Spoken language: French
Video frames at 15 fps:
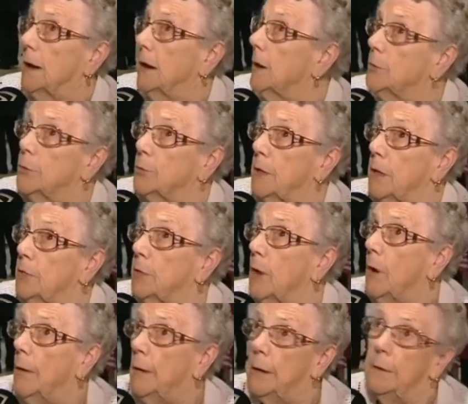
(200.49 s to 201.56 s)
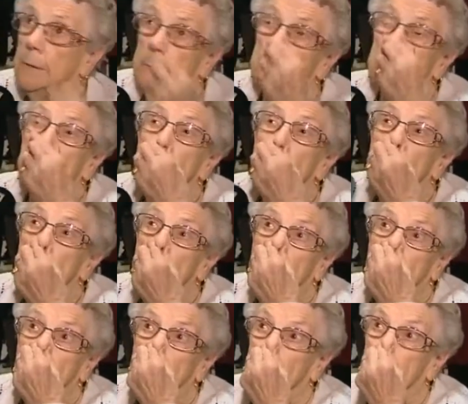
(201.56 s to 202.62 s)
on a une douche, tout est
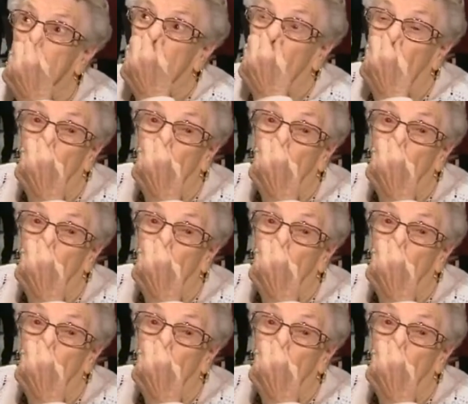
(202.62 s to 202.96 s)
dedans. Hein.